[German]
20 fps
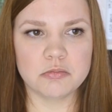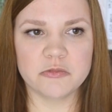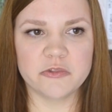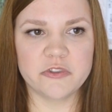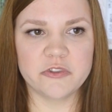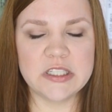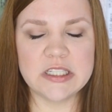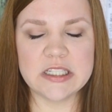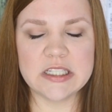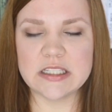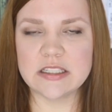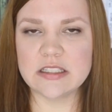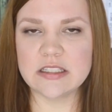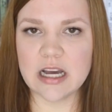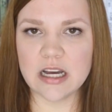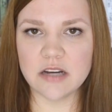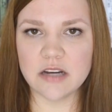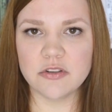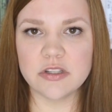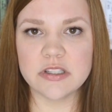Finde ich
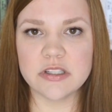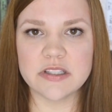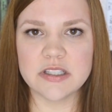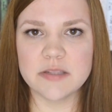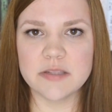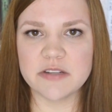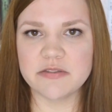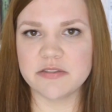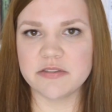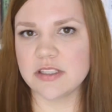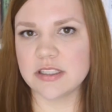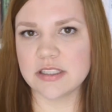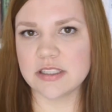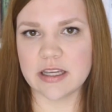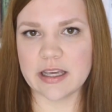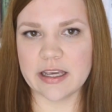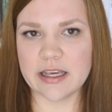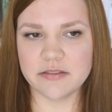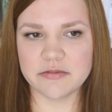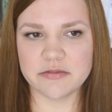nachvollziehbar, finde ich
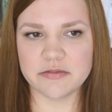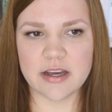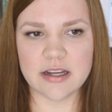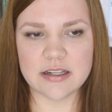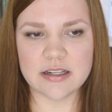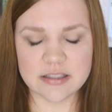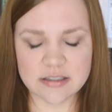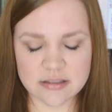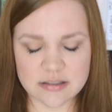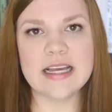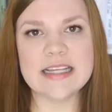gerechtfertigt.